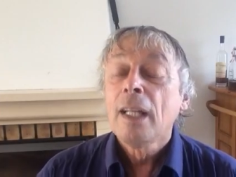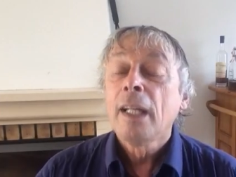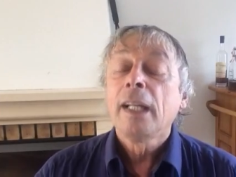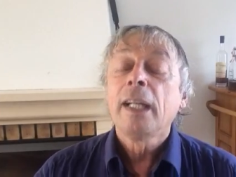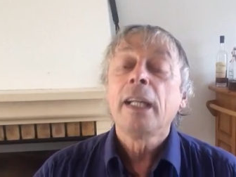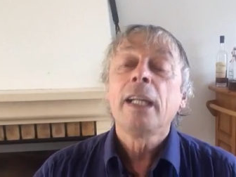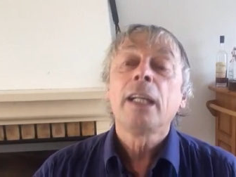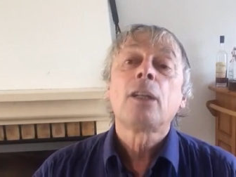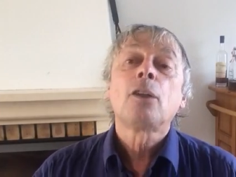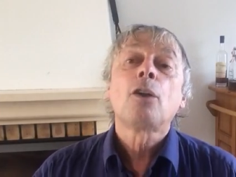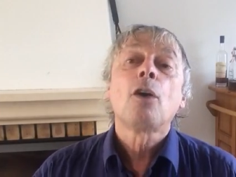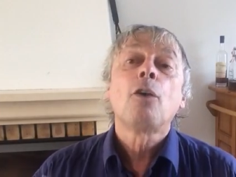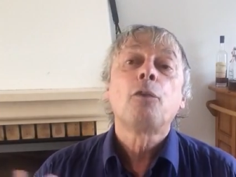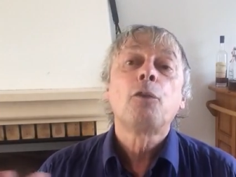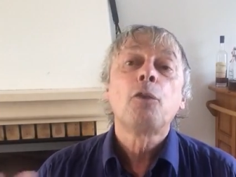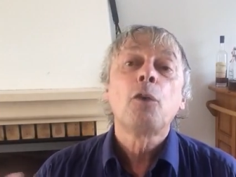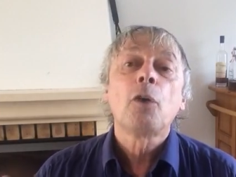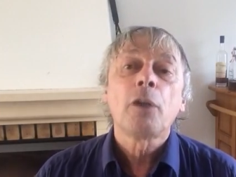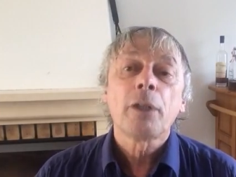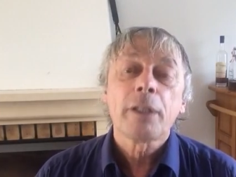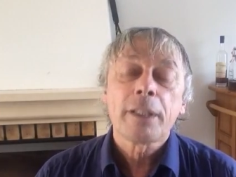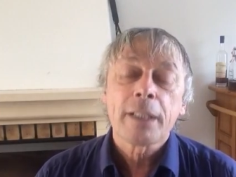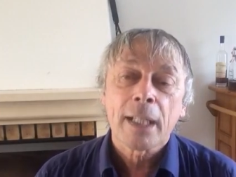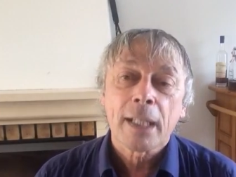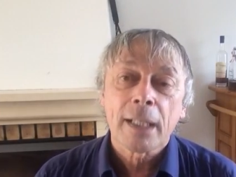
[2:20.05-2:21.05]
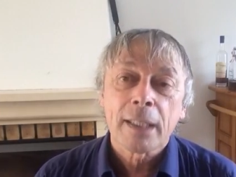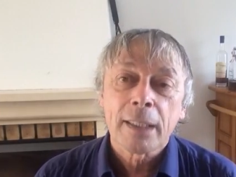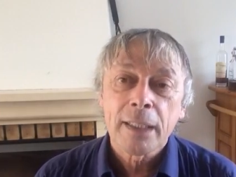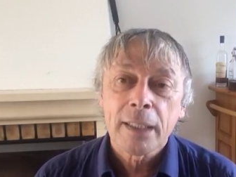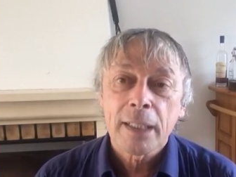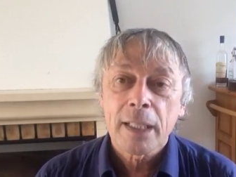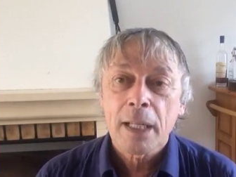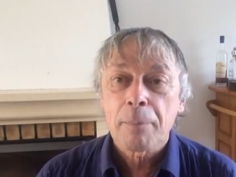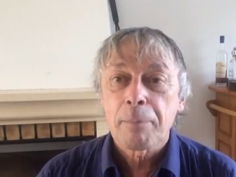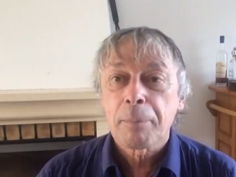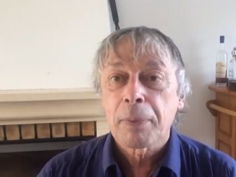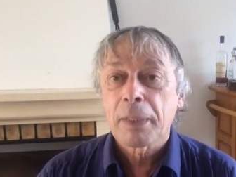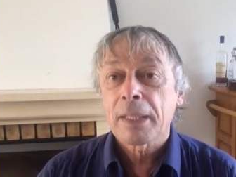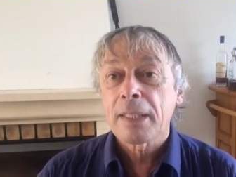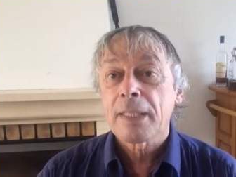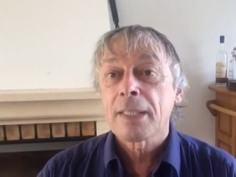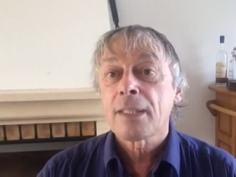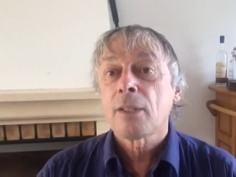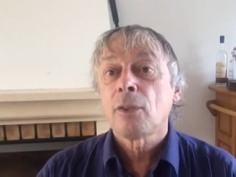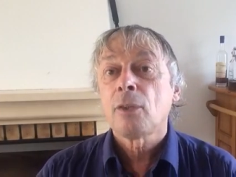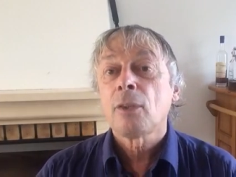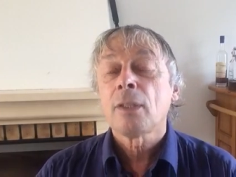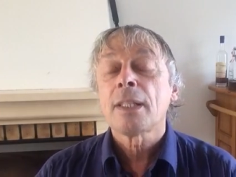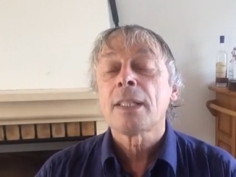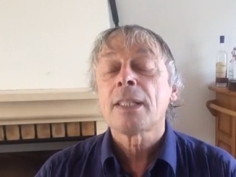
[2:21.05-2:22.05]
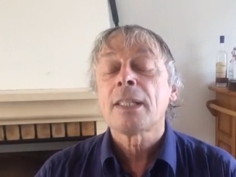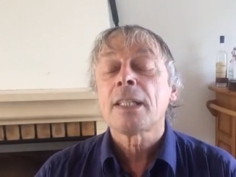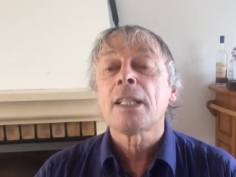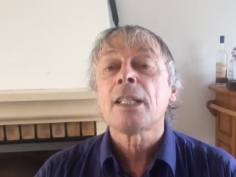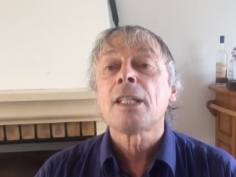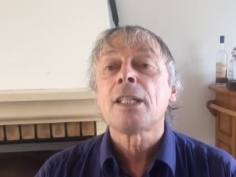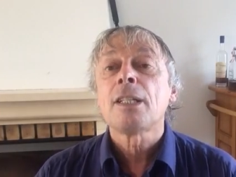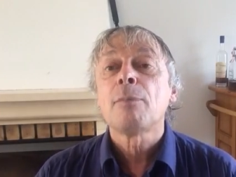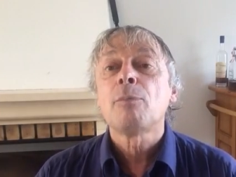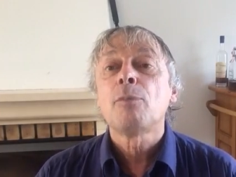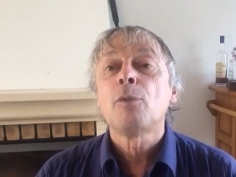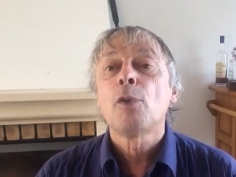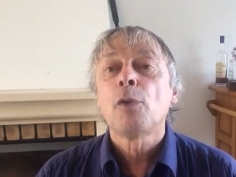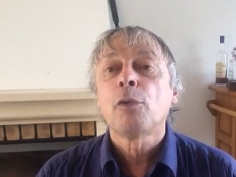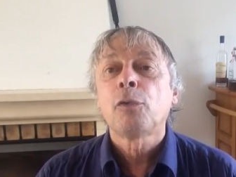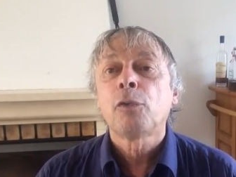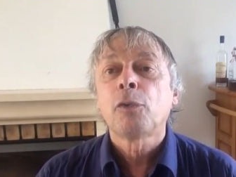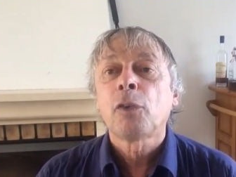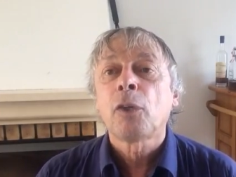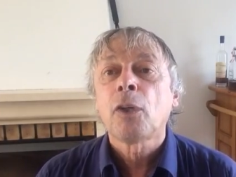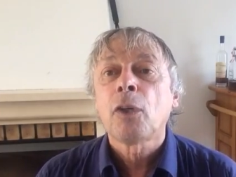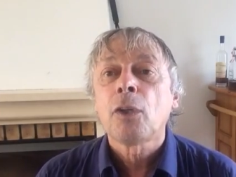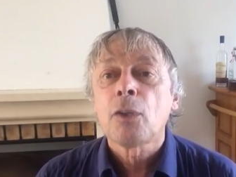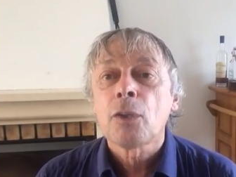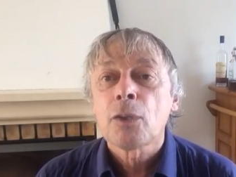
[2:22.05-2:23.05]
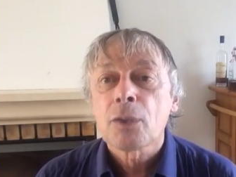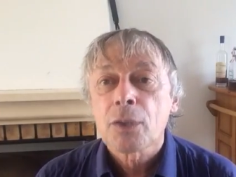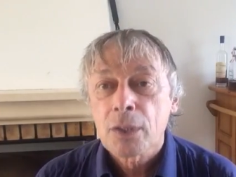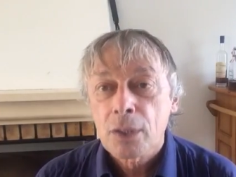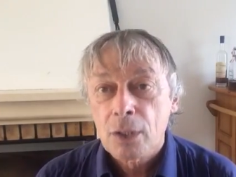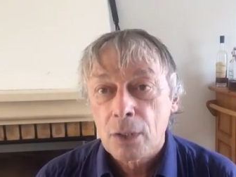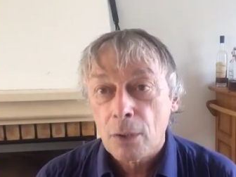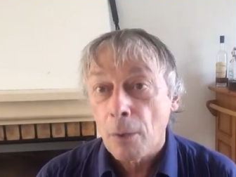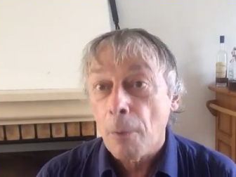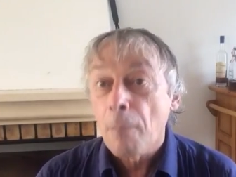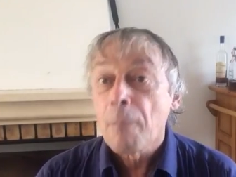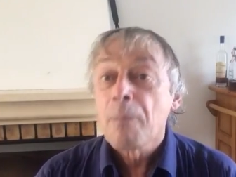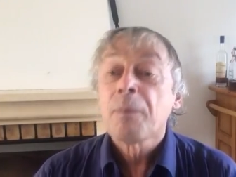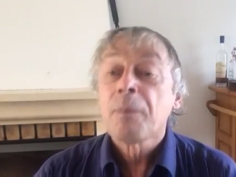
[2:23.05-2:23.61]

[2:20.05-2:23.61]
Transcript: Et quand vous regardez à présent les équipes de France